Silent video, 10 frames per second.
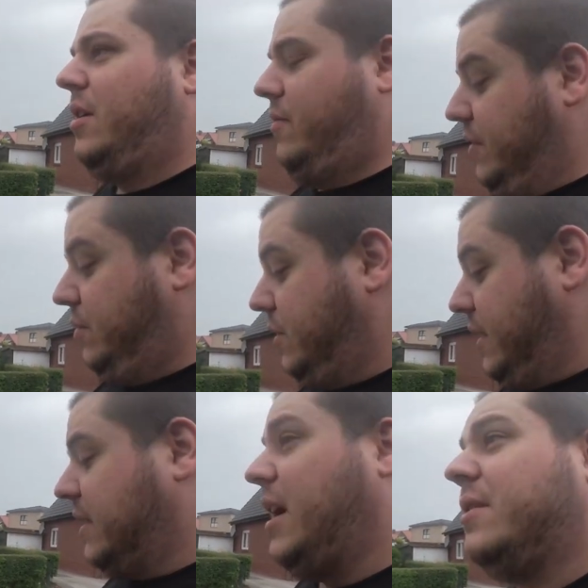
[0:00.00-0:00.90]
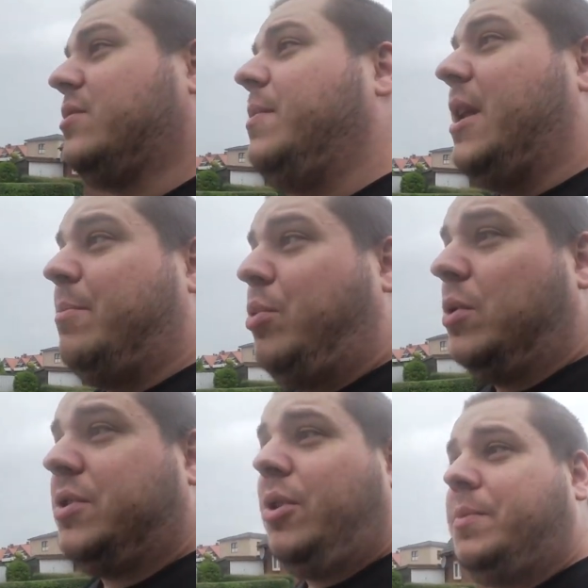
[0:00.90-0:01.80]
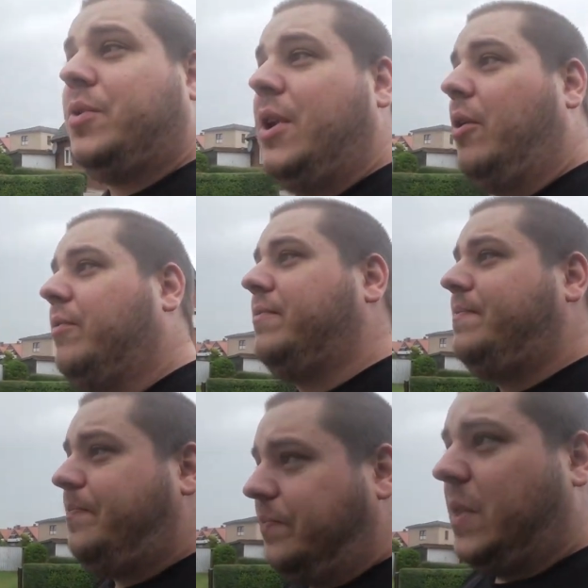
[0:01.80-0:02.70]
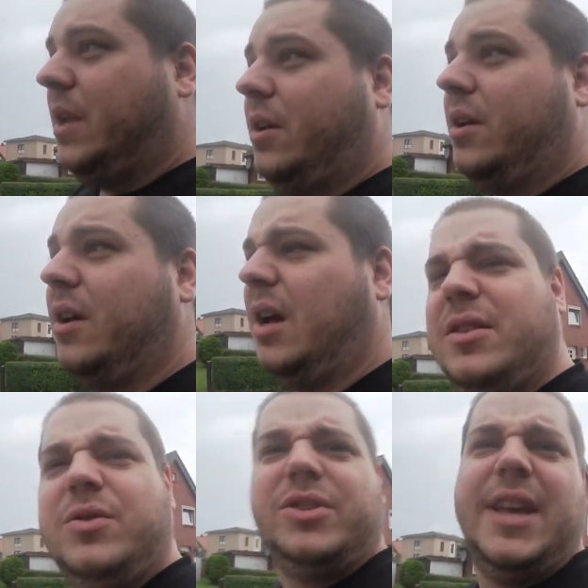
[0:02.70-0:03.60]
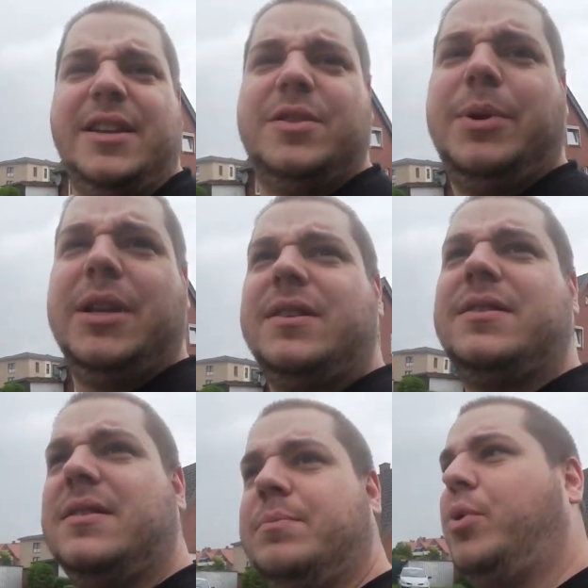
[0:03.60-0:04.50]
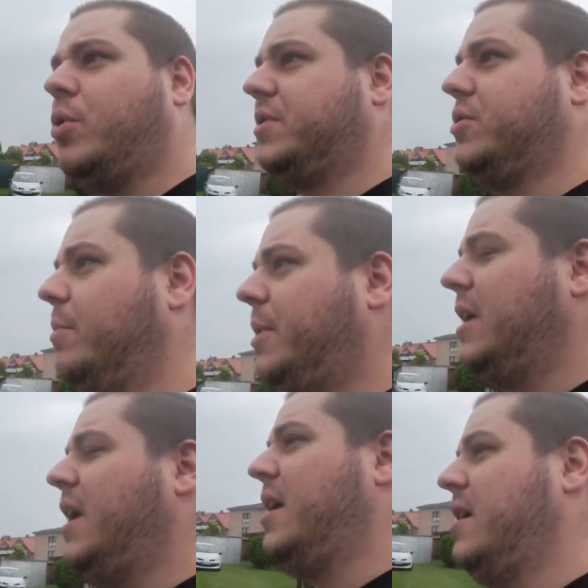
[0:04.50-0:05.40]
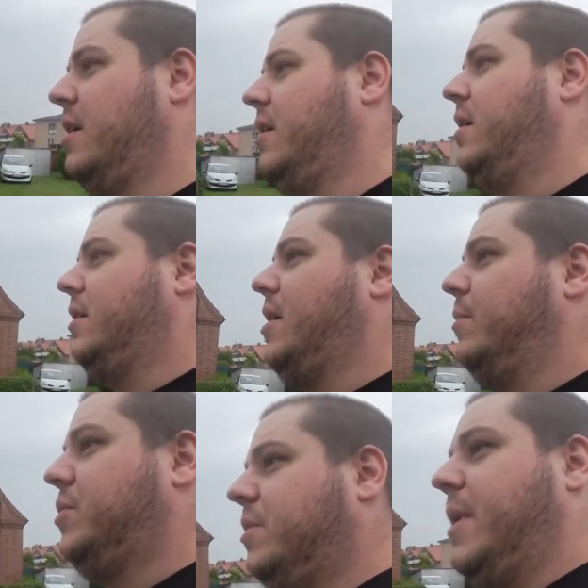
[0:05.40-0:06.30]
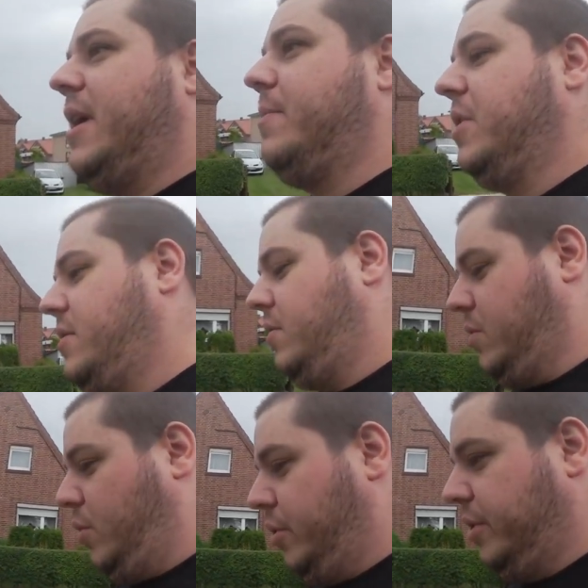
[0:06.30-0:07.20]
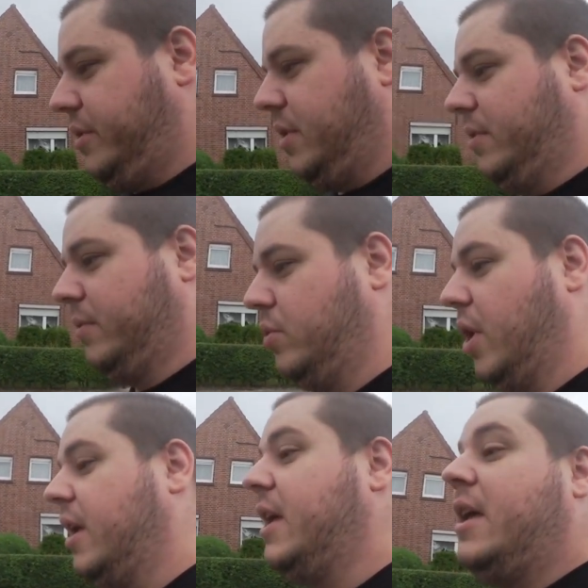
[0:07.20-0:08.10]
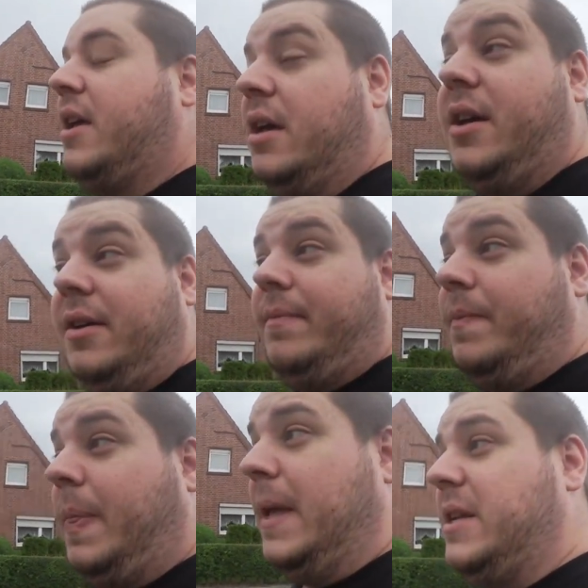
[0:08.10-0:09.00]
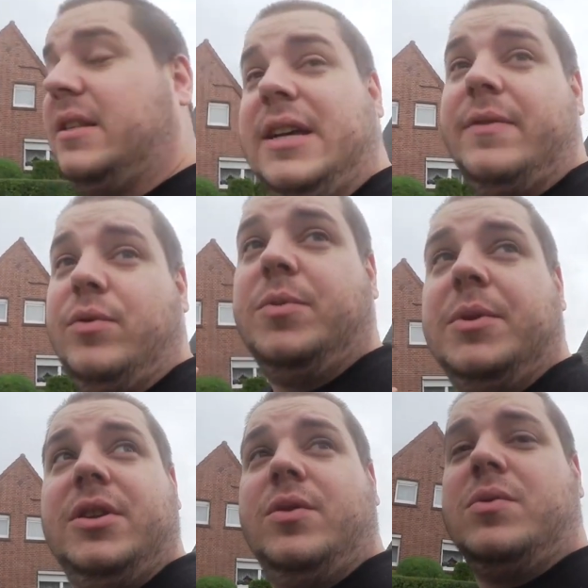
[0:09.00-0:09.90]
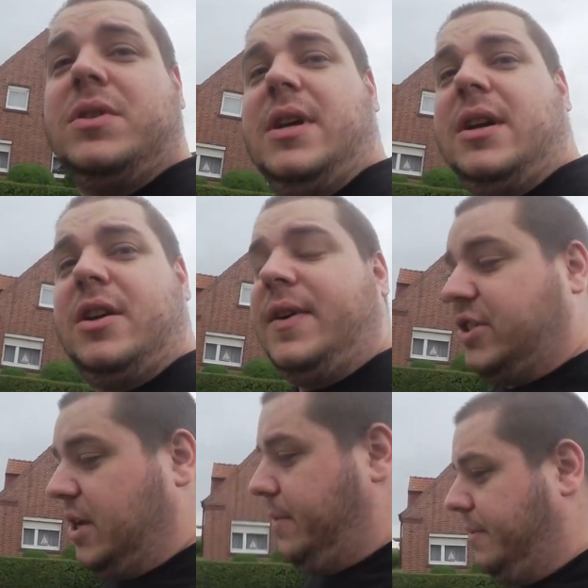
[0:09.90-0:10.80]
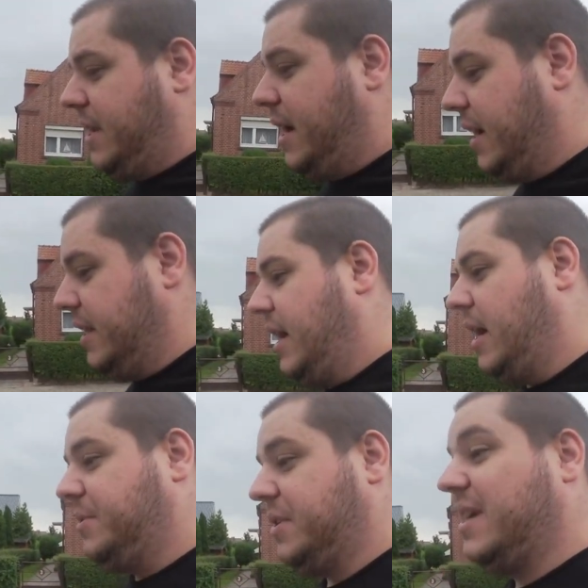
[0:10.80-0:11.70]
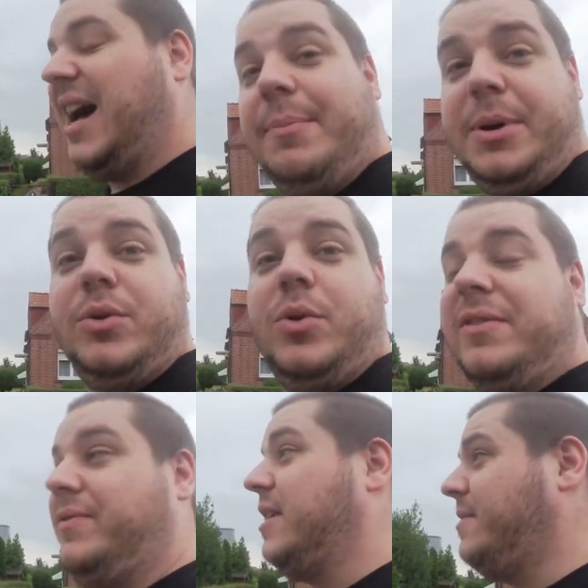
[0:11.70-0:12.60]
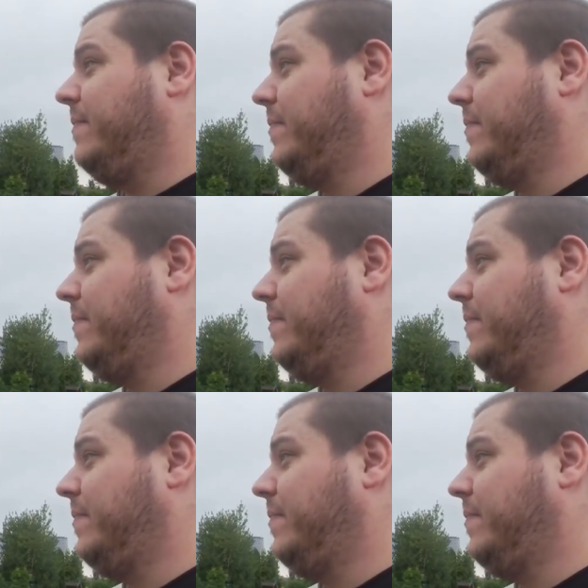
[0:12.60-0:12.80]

Ich versuche jetzt gerade zum anderen Pokestop zu laufen, äh, an so einem Tennisplatz, das ist ein Pokestop. Da muss ich mal eben hin und ja. Ähm, in der Zeit, wo ich mit den Jungs da gequatscht habe mit der Arena, habe ich einen Carpador gefangen.